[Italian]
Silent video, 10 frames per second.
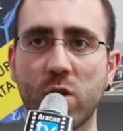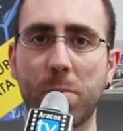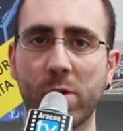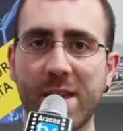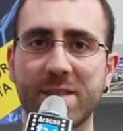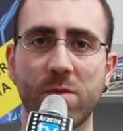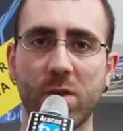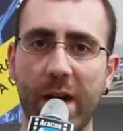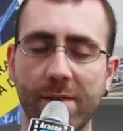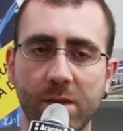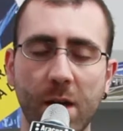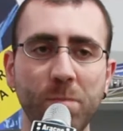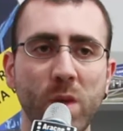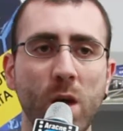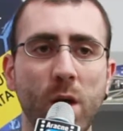giapponese
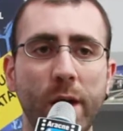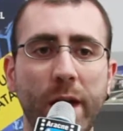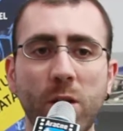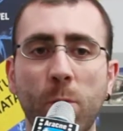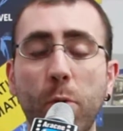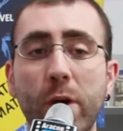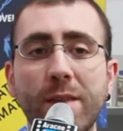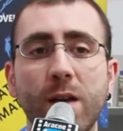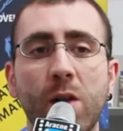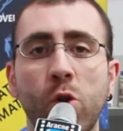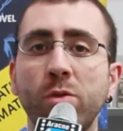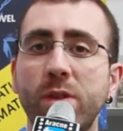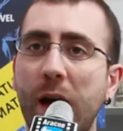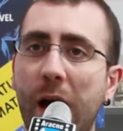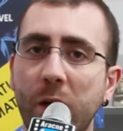vivente ed è un poeta non
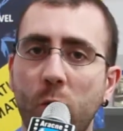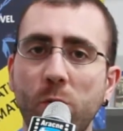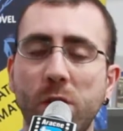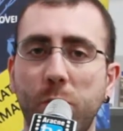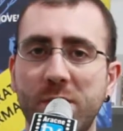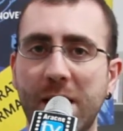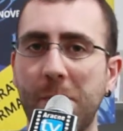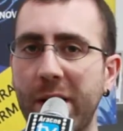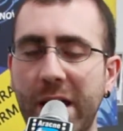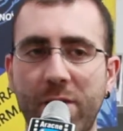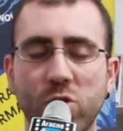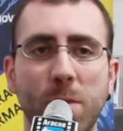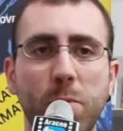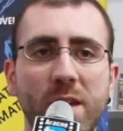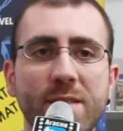di haiku, di poesia breve
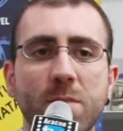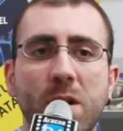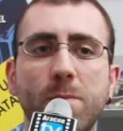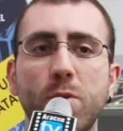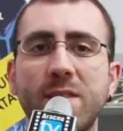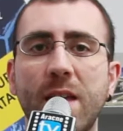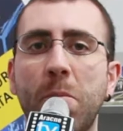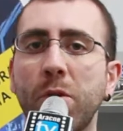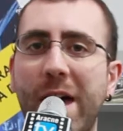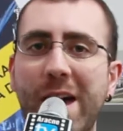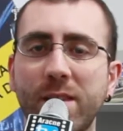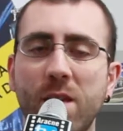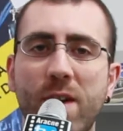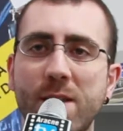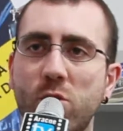giapponese, ma di poesia moderna
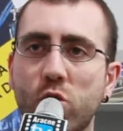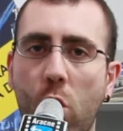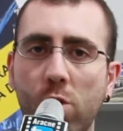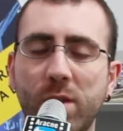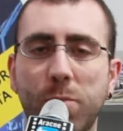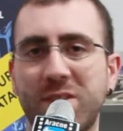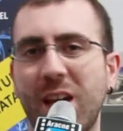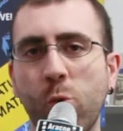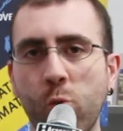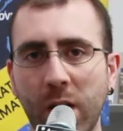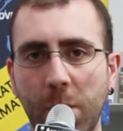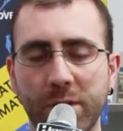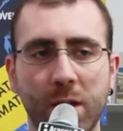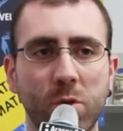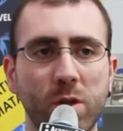in versi sciolti, poesia lunga
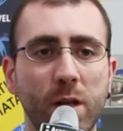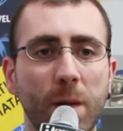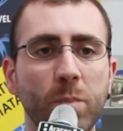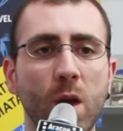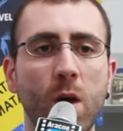potremmo dire.